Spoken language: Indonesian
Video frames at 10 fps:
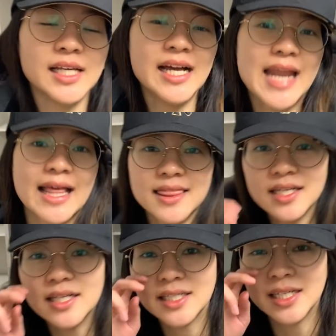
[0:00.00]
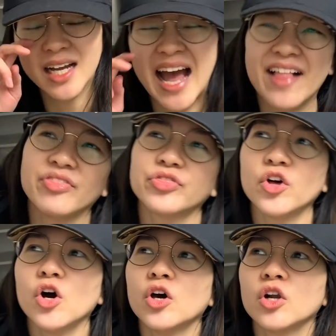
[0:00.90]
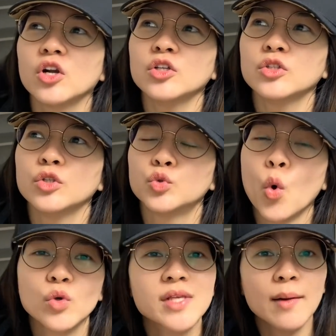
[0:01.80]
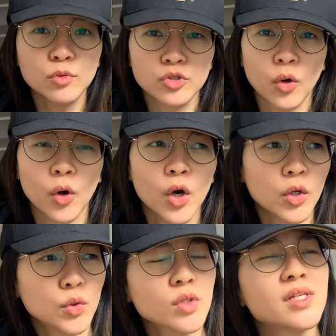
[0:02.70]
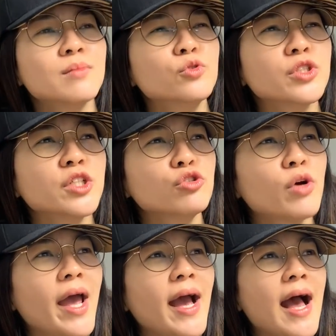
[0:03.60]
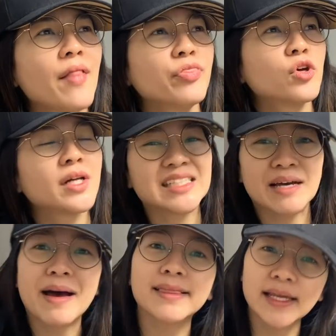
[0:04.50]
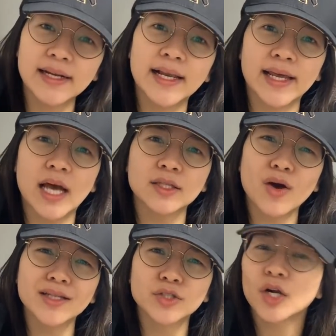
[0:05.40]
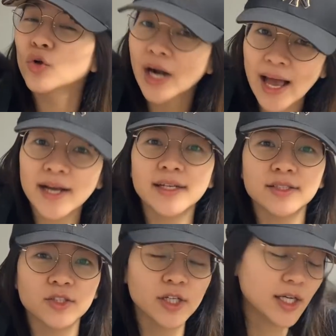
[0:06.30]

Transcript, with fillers: uh, datang ke kantor Tungsamuso. Tungsamuso itu kayak kantor kecamatan kali ya atau kantor kelurahan gitu.